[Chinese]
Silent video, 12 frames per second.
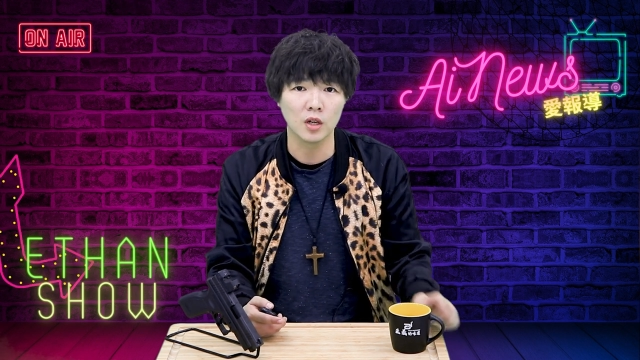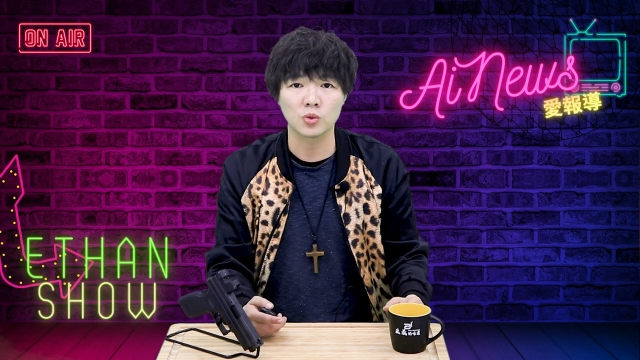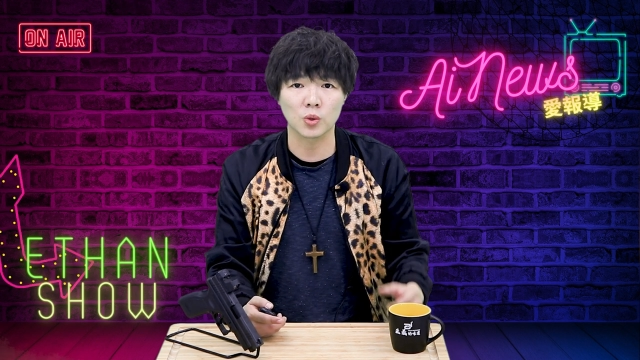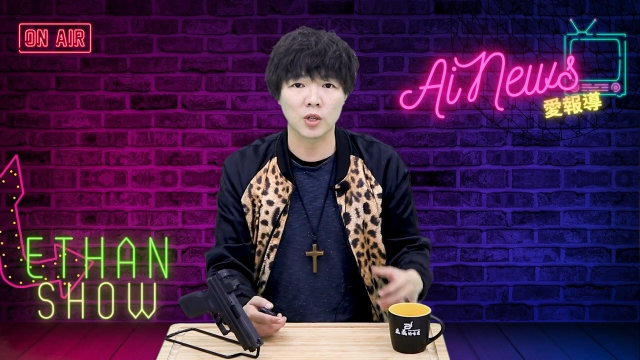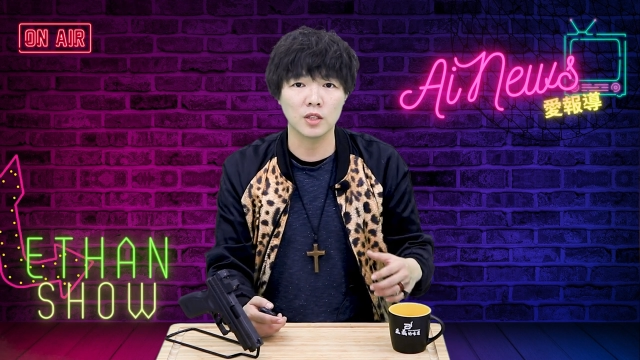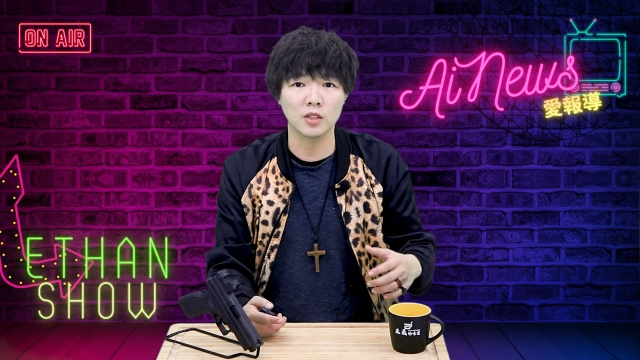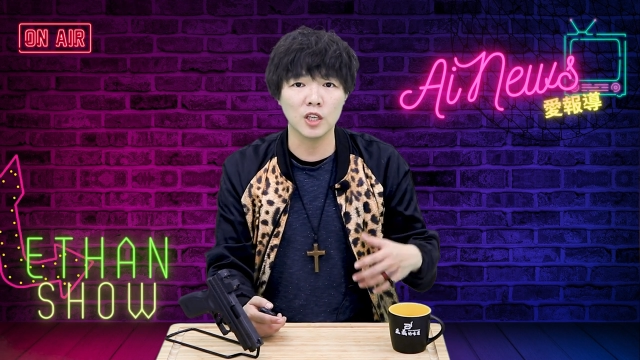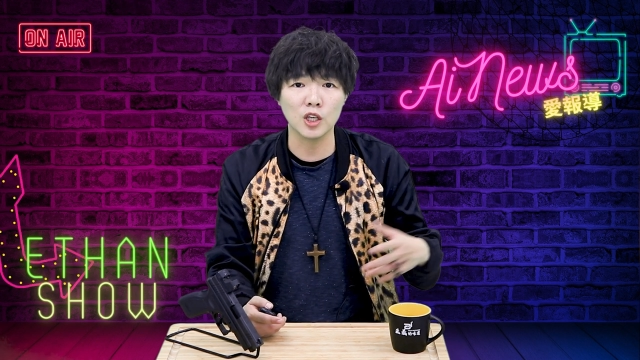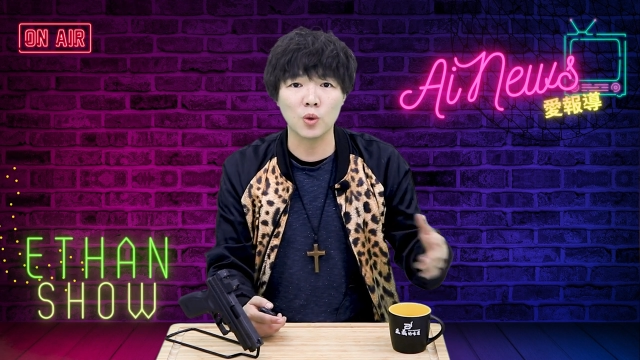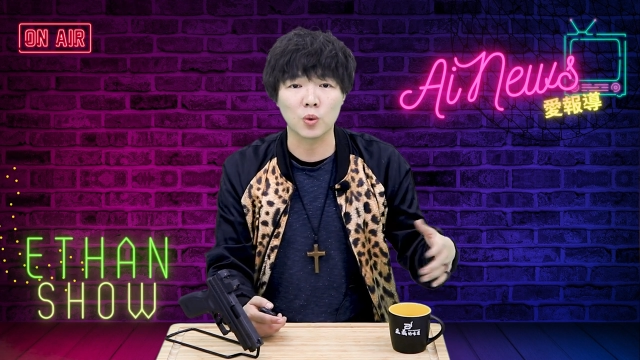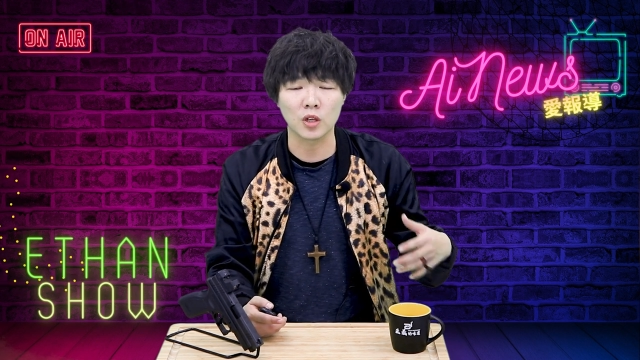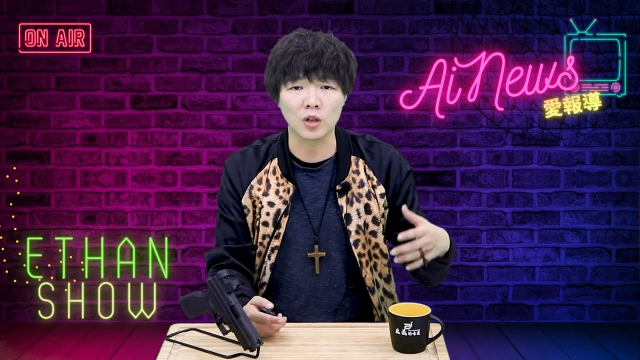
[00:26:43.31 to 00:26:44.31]
就跟
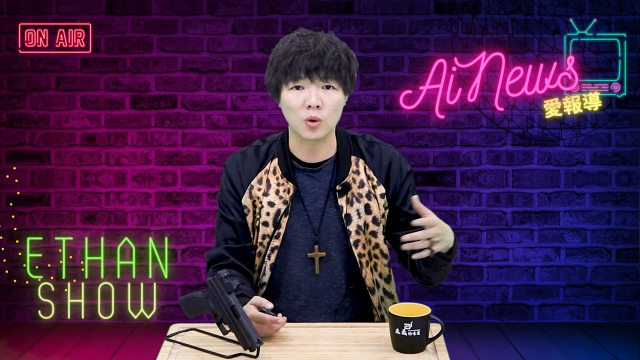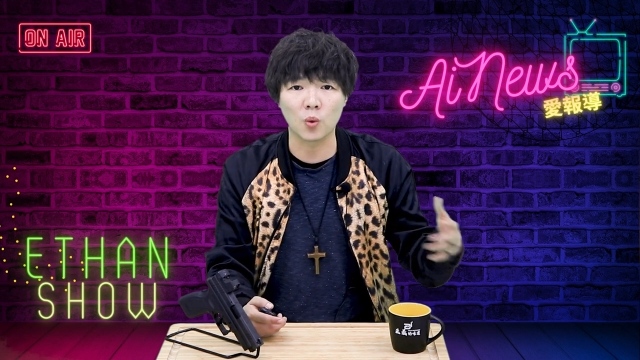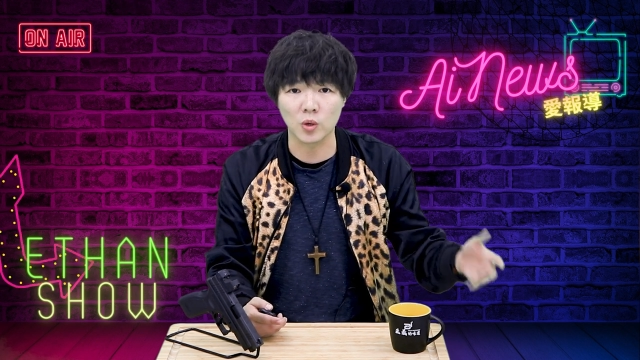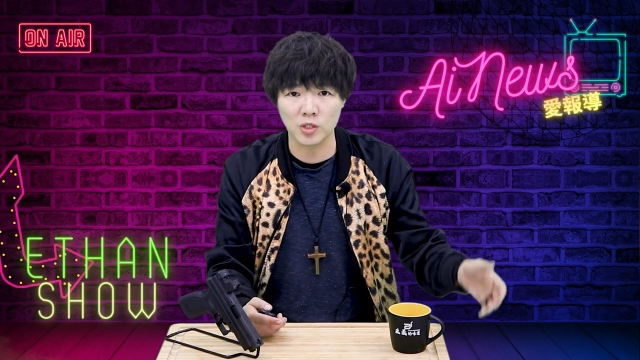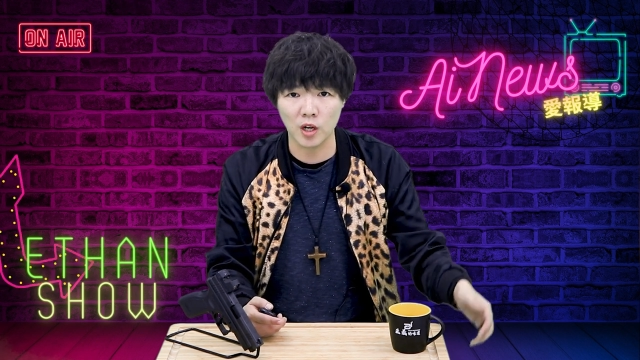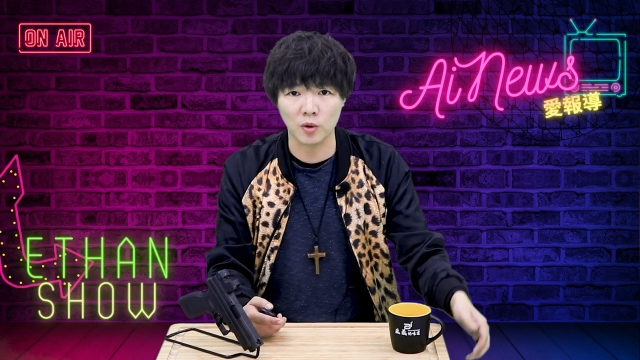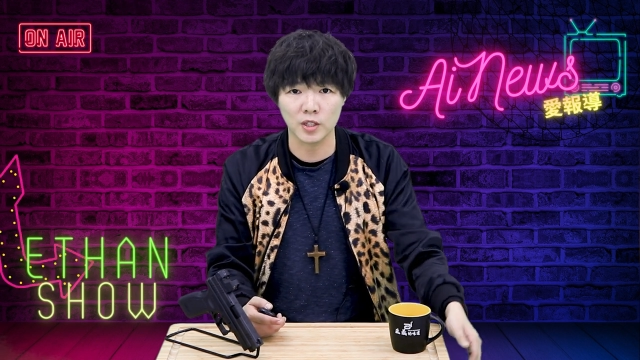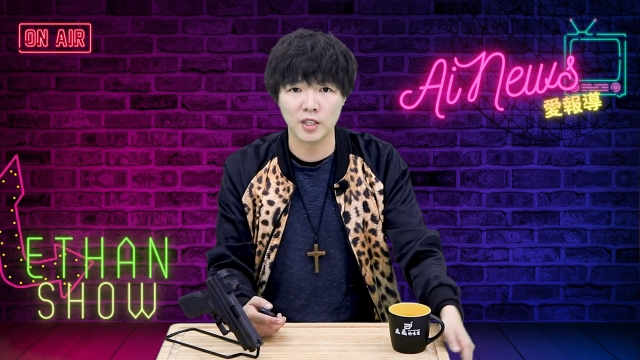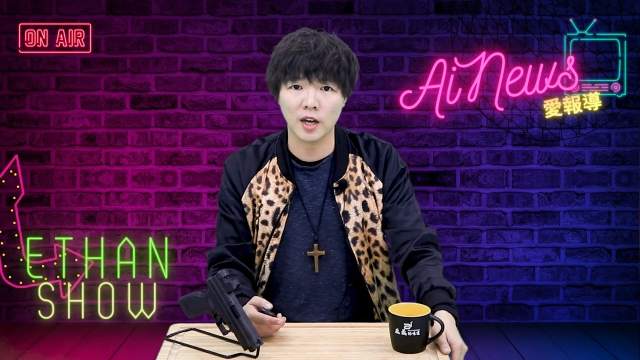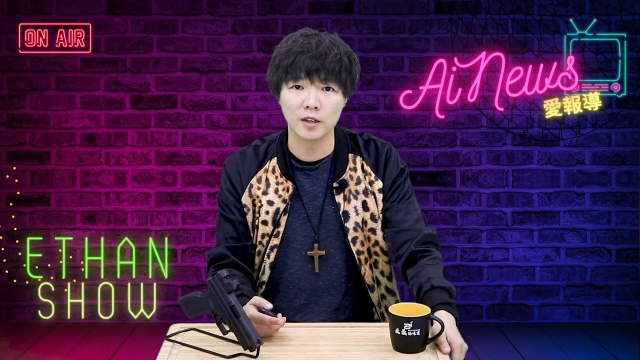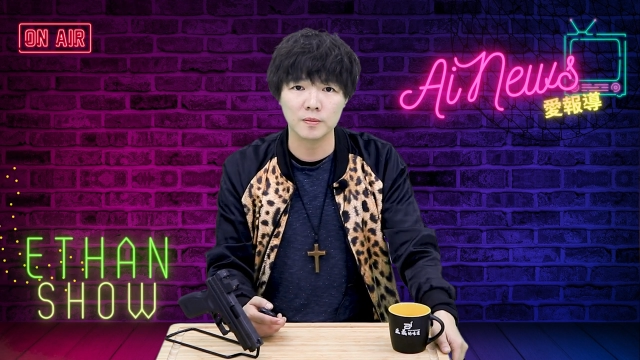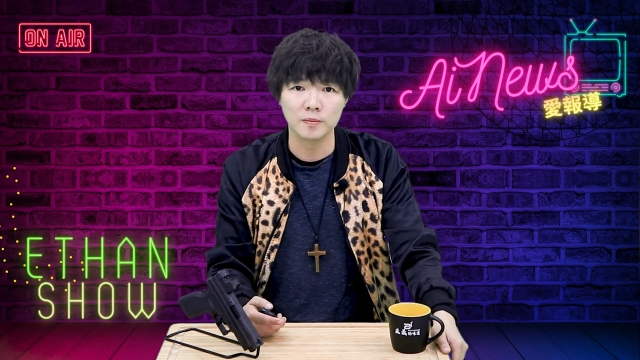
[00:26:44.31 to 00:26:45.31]
英国的国教一样。